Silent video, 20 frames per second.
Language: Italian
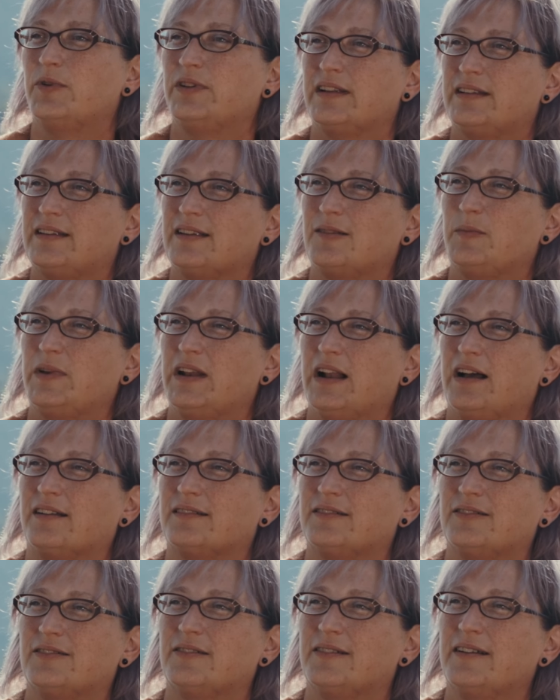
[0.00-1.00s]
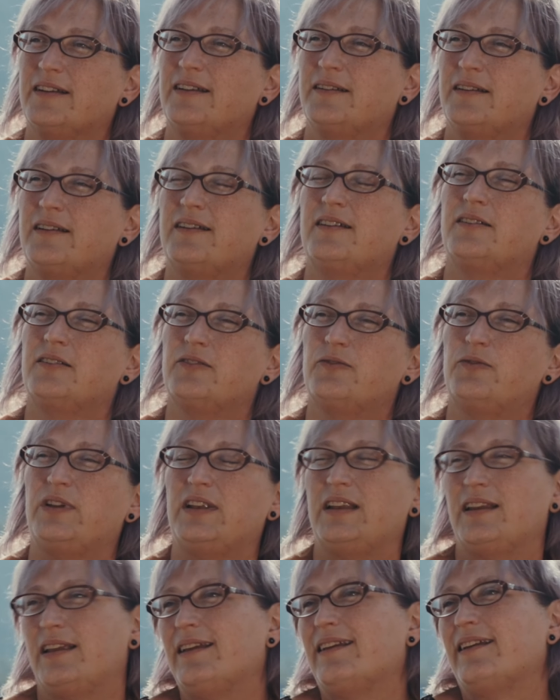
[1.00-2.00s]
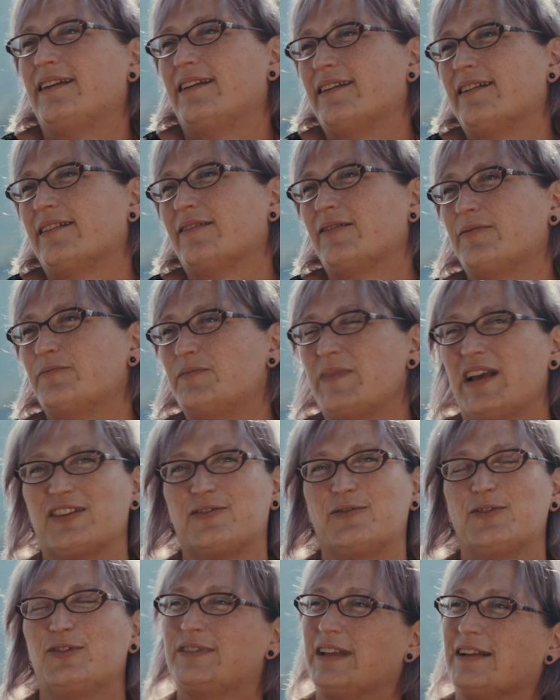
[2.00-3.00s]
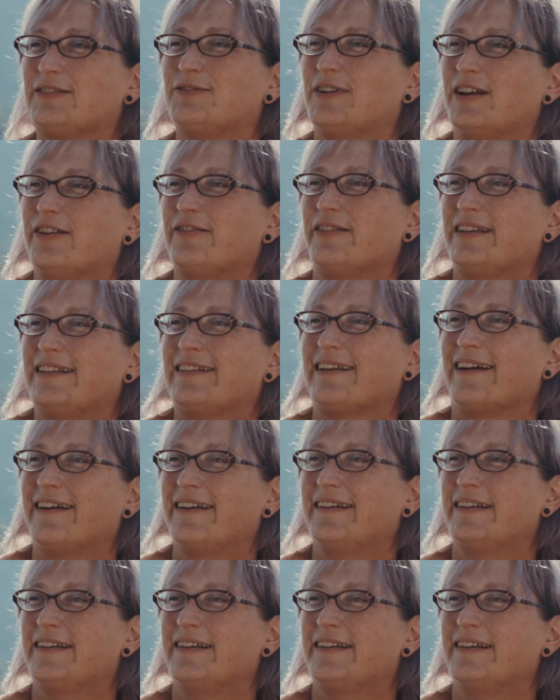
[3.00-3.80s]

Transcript: indeterminato, quindi mi ha svoltato la vita.